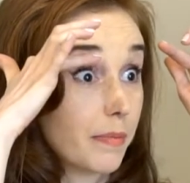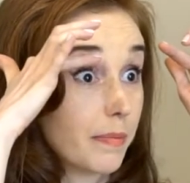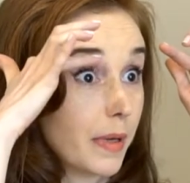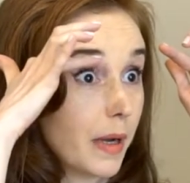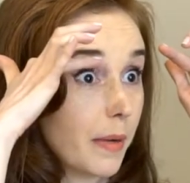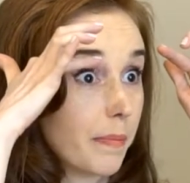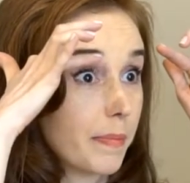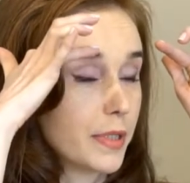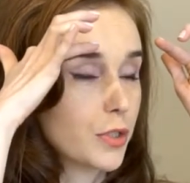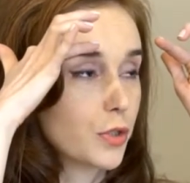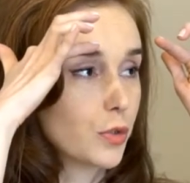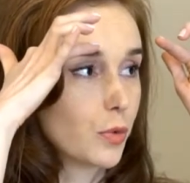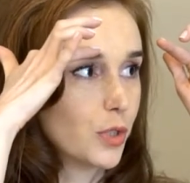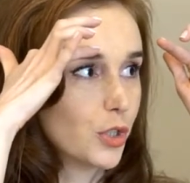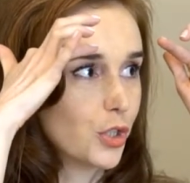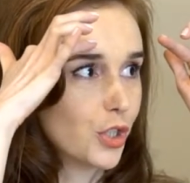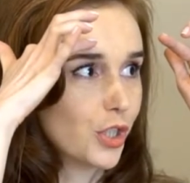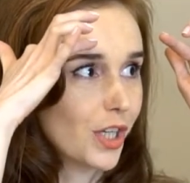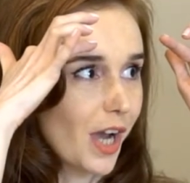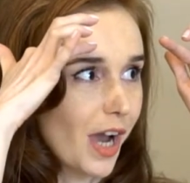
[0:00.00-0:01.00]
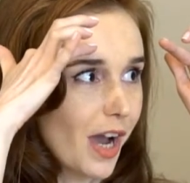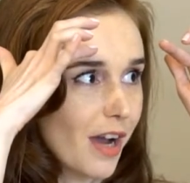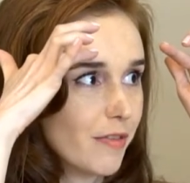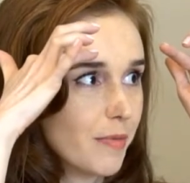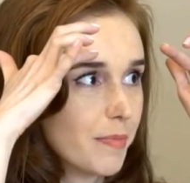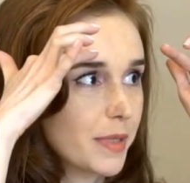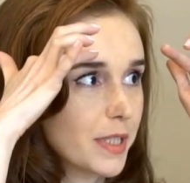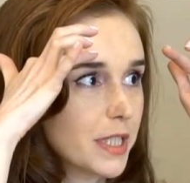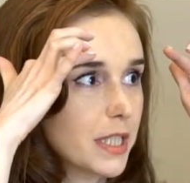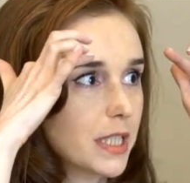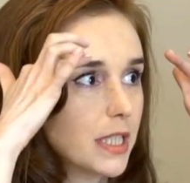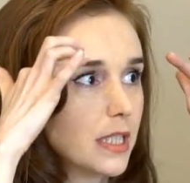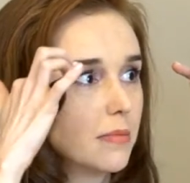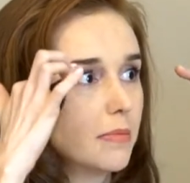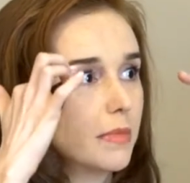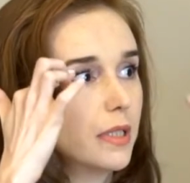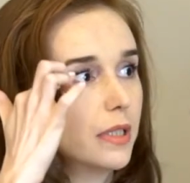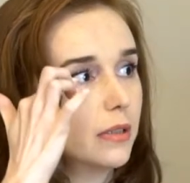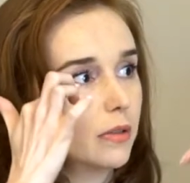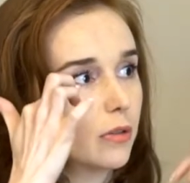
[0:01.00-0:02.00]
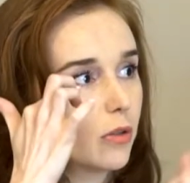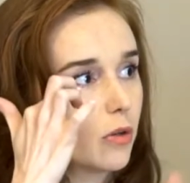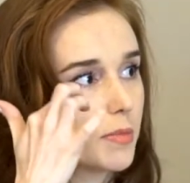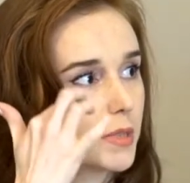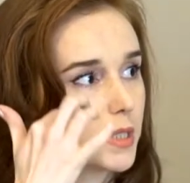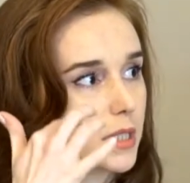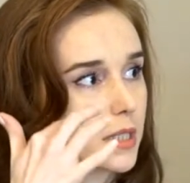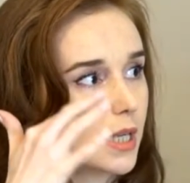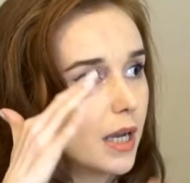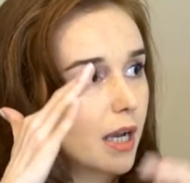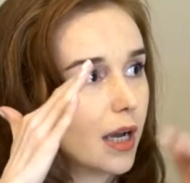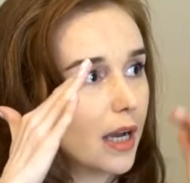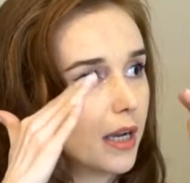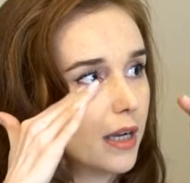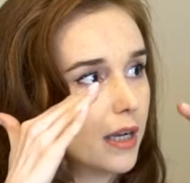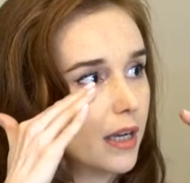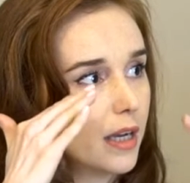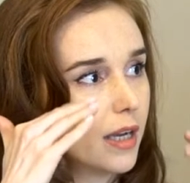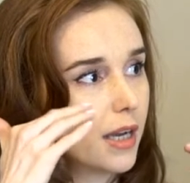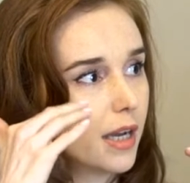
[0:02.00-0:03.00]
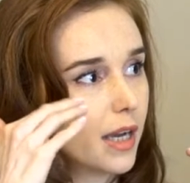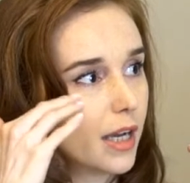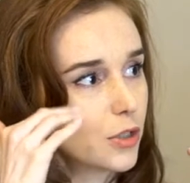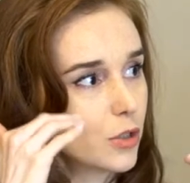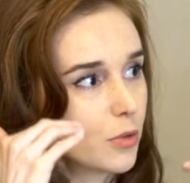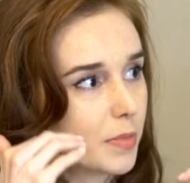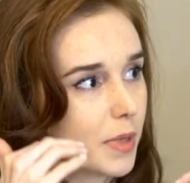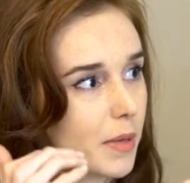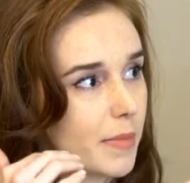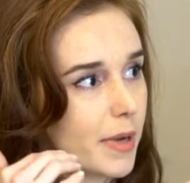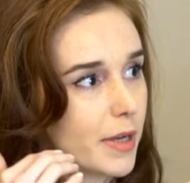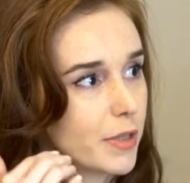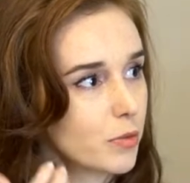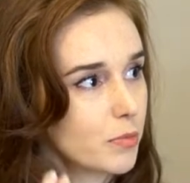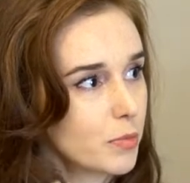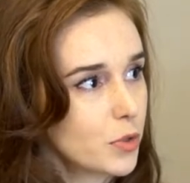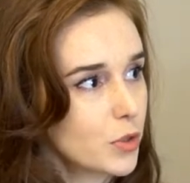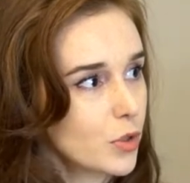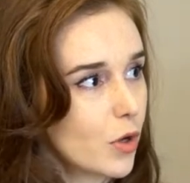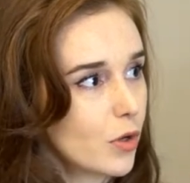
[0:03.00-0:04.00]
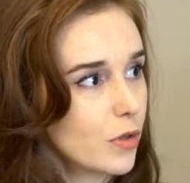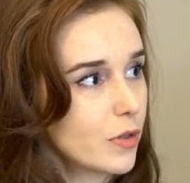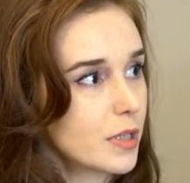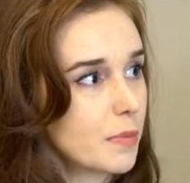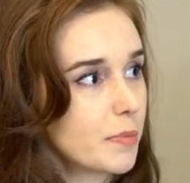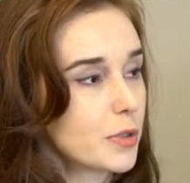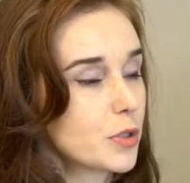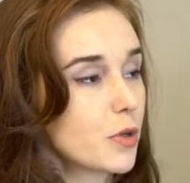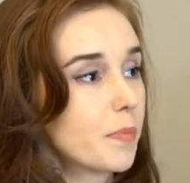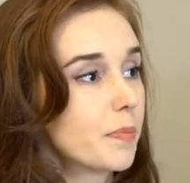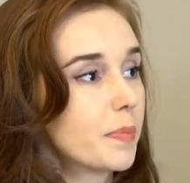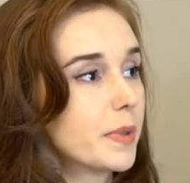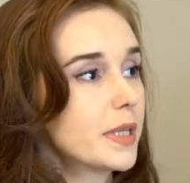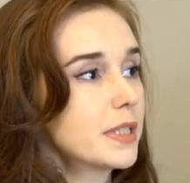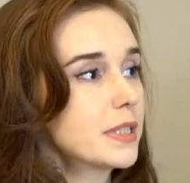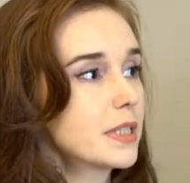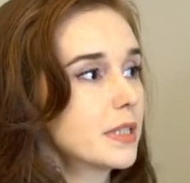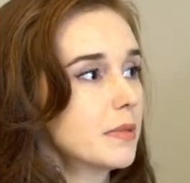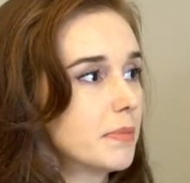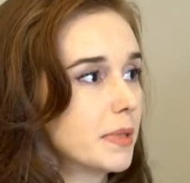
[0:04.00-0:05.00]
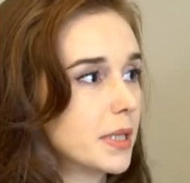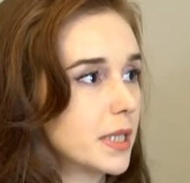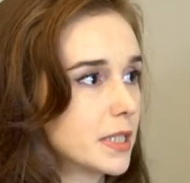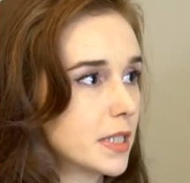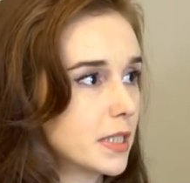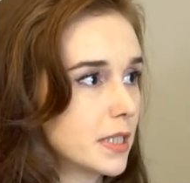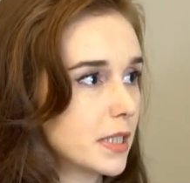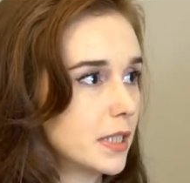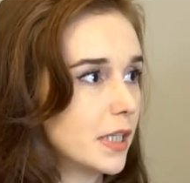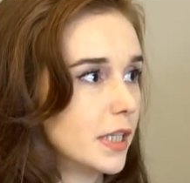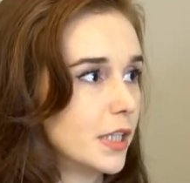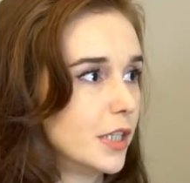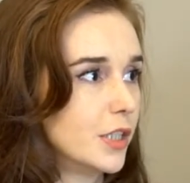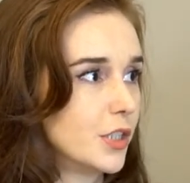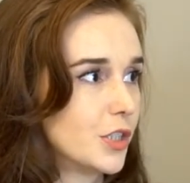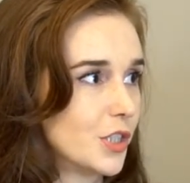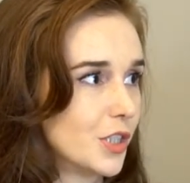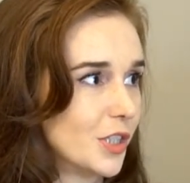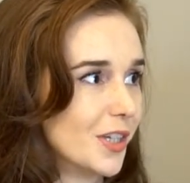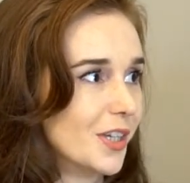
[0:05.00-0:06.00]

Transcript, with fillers: a pessoa esticava para cima começar a sobrar mais sobre os olhos e a pessoa perceber esse acidente.